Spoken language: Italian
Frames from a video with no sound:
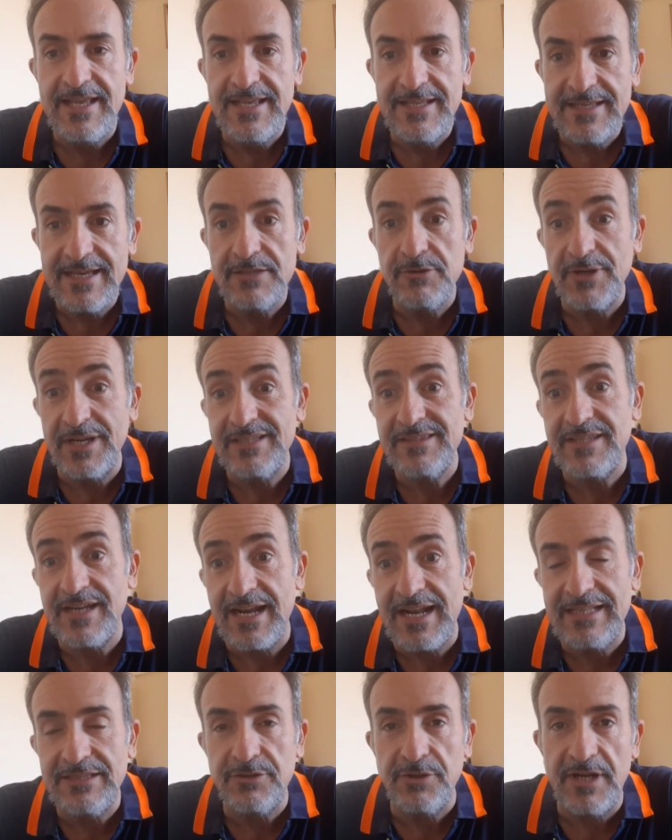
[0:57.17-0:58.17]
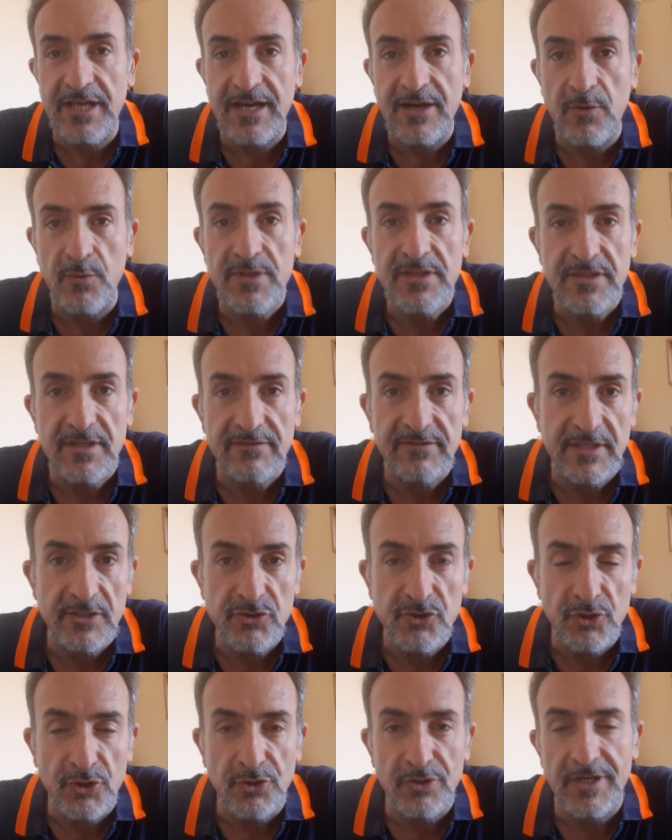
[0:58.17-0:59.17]
dato che tra l'altro la quinta
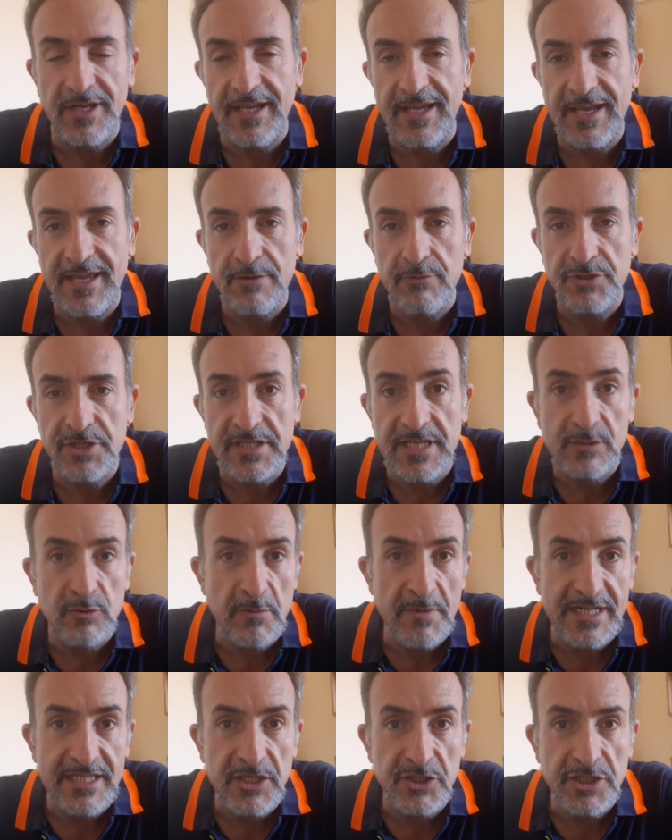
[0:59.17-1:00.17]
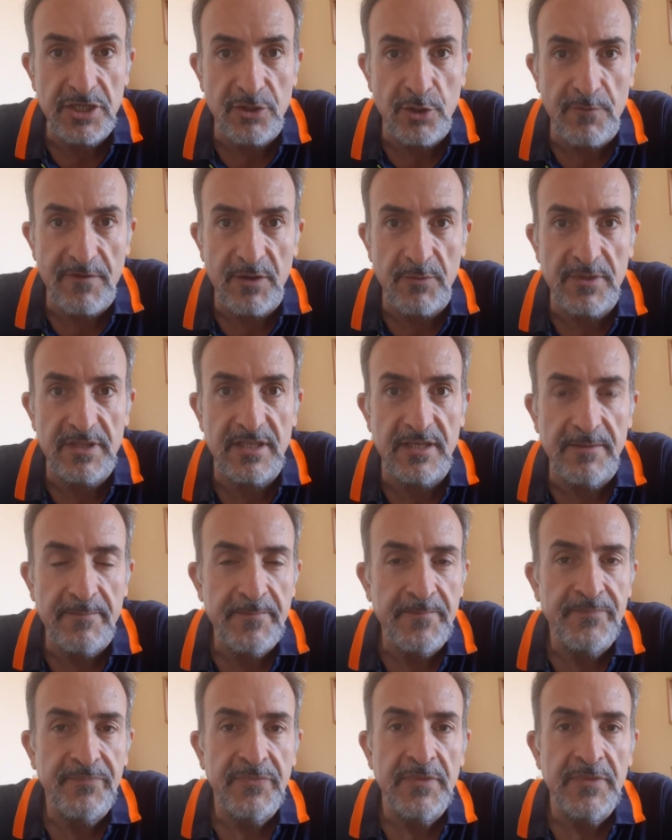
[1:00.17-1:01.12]
stagione era uscita nel 2019, quindi